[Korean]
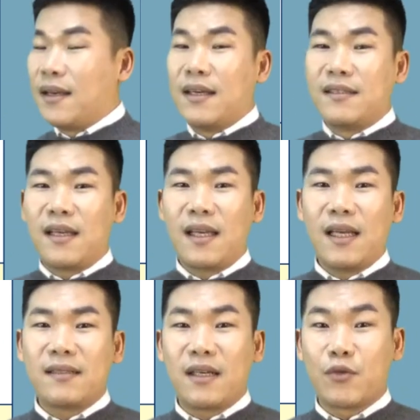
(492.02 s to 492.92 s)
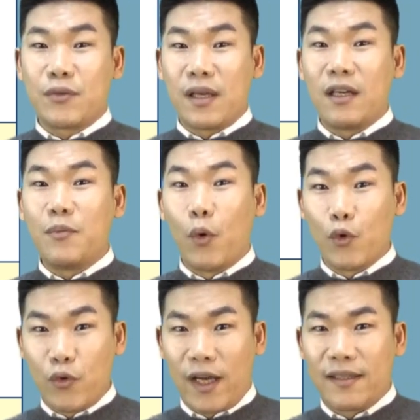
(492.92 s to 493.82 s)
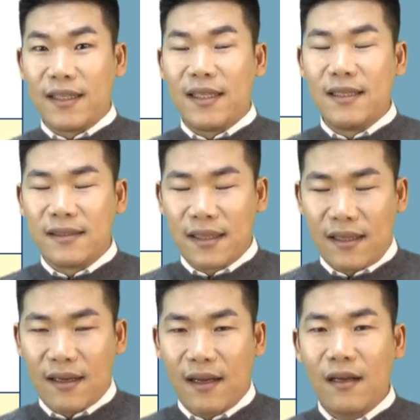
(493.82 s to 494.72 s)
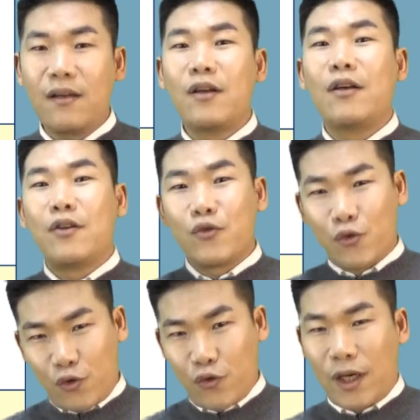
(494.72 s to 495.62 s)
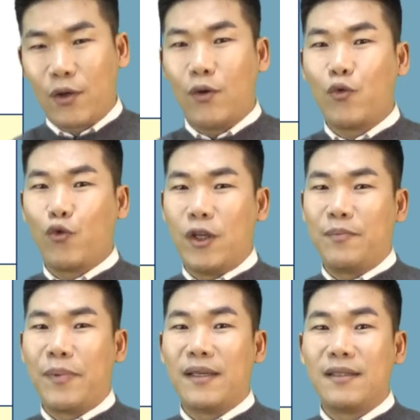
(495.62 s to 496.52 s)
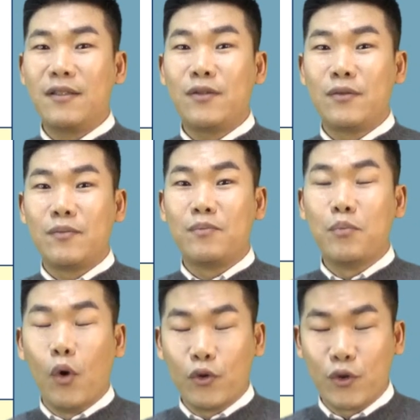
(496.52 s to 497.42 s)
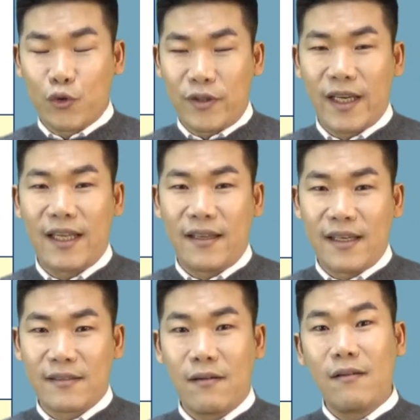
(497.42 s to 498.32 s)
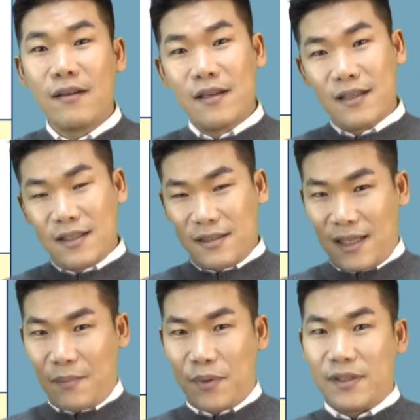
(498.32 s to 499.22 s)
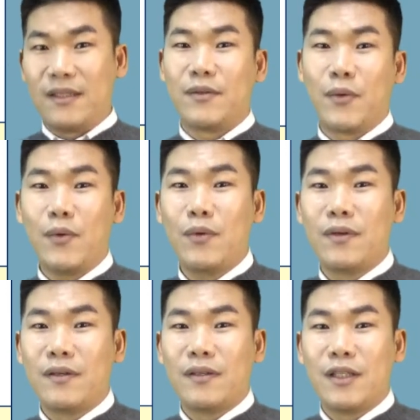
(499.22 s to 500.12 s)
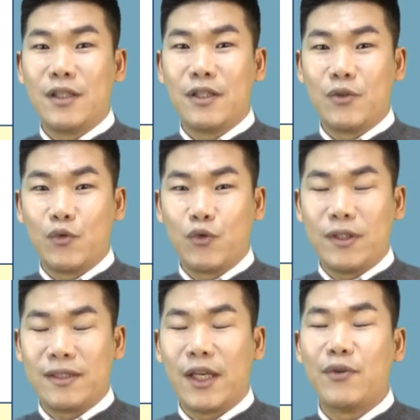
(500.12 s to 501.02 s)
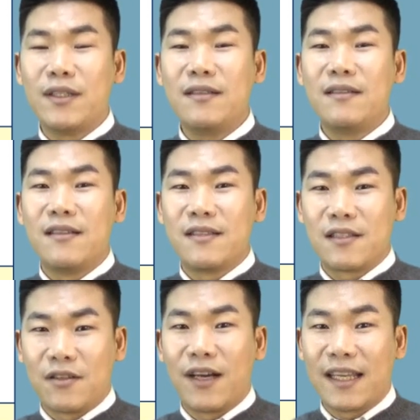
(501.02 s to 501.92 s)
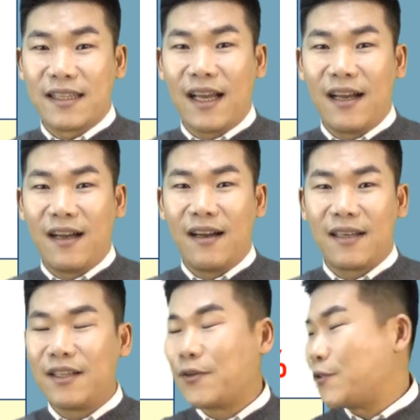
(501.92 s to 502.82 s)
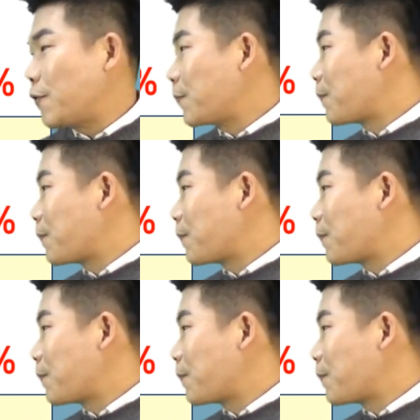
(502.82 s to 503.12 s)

3개 이상 주택을 보유한 1세대가 추가로 구입하는 모든 주택에 대해서 4%로 취득세율을 정하겠다 라는 거죠.